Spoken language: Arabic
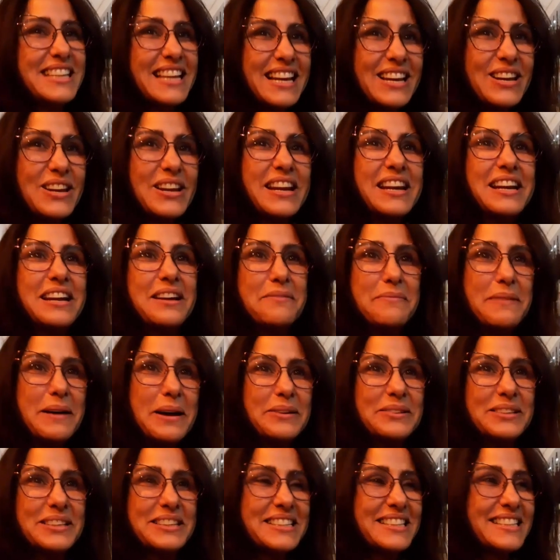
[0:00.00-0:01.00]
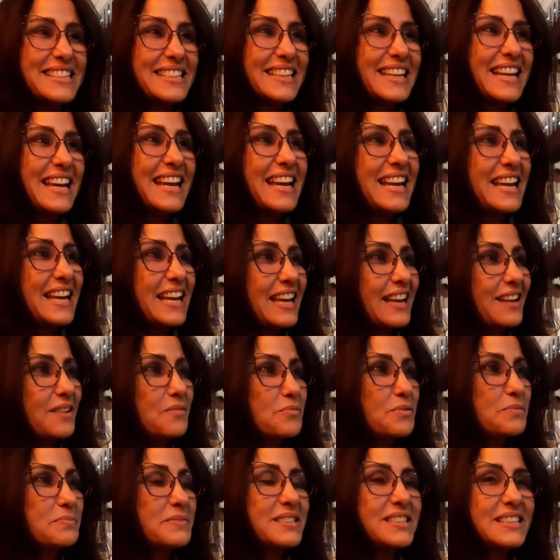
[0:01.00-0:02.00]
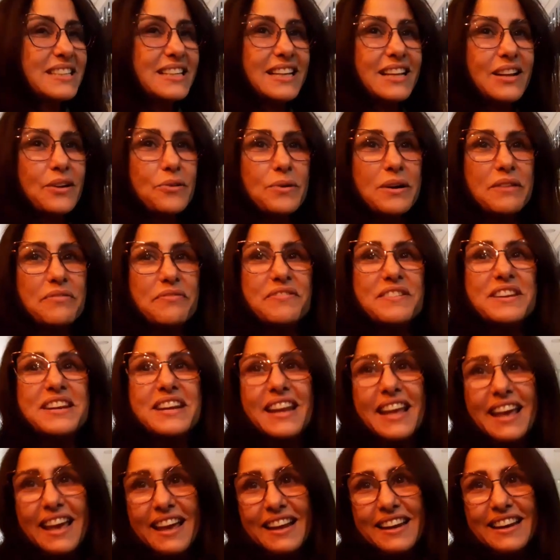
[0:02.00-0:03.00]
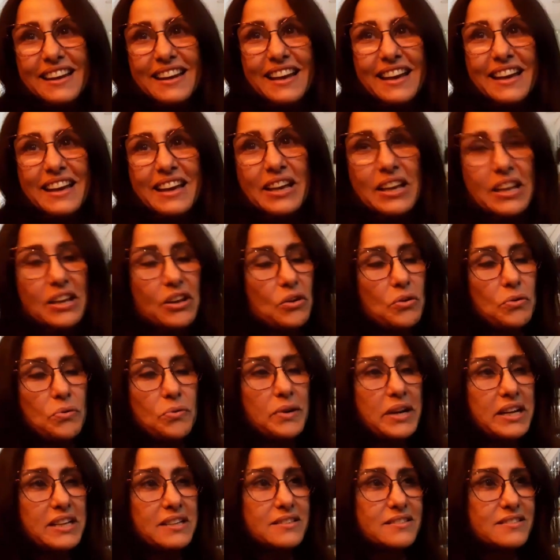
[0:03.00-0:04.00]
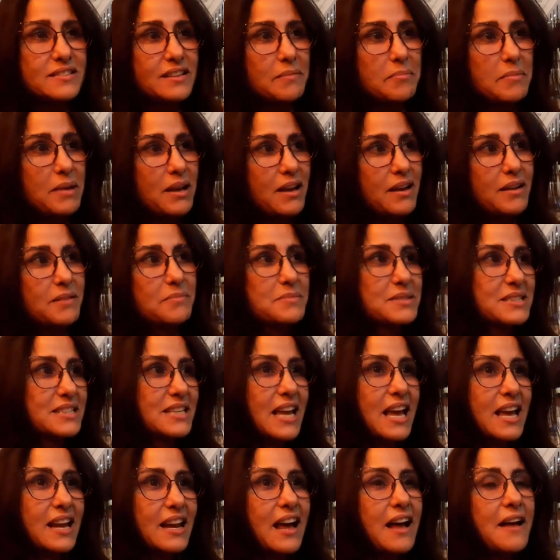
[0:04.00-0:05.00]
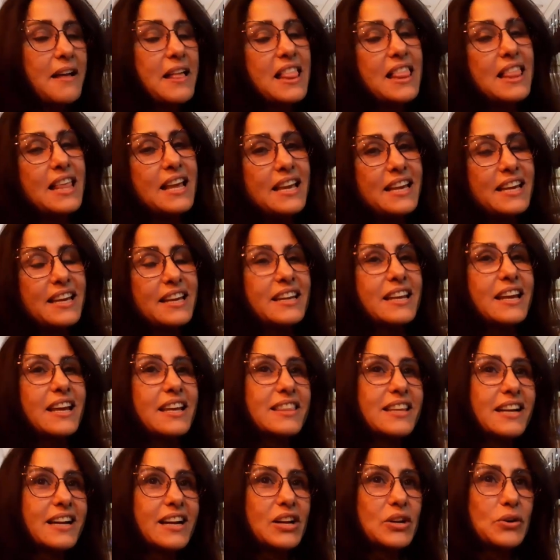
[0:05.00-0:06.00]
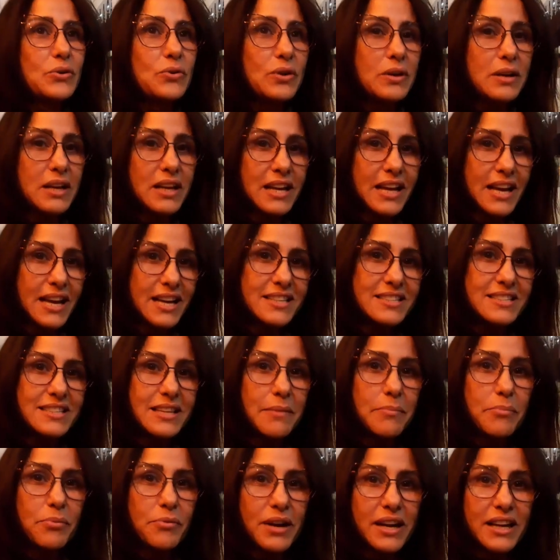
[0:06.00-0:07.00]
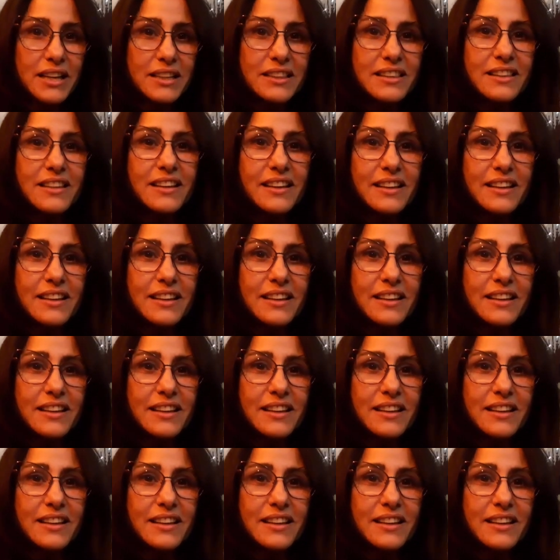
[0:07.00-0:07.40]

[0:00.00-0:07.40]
ديال الركبه وداك الشيء الممثل هو فنان آه، وكانت زعما مزيانه يعني هذا كنقول على حسب واحد